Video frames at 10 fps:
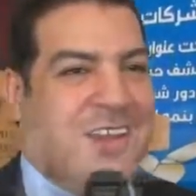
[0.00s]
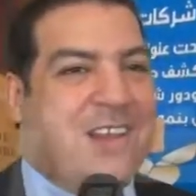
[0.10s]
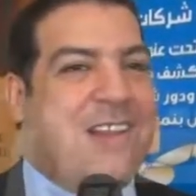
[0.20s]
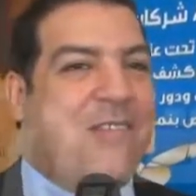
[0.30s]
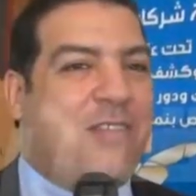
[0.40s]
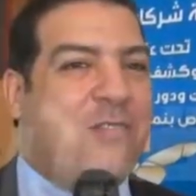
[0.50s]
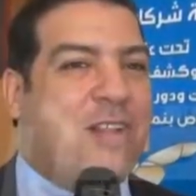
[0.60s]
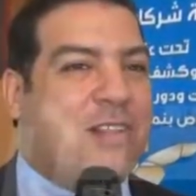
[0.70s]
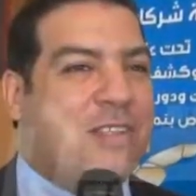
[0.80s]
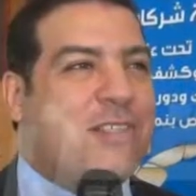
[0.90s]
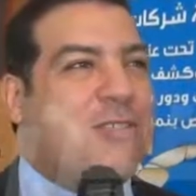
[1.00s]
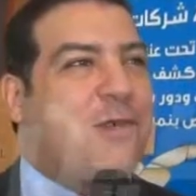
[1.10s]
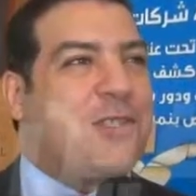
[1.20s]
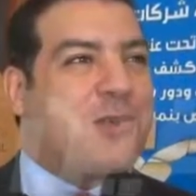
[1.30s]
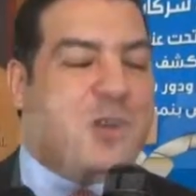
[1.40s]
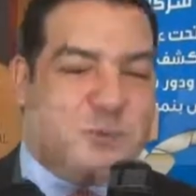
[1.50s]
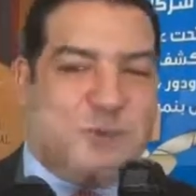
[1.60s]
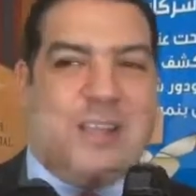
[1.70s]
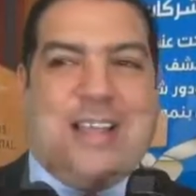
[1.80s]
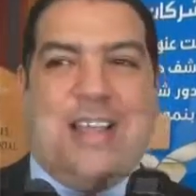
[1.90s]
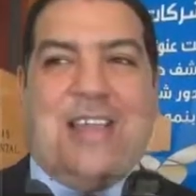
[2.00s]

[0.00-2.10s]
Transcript: لان 2013 2014 ما كناش موجودين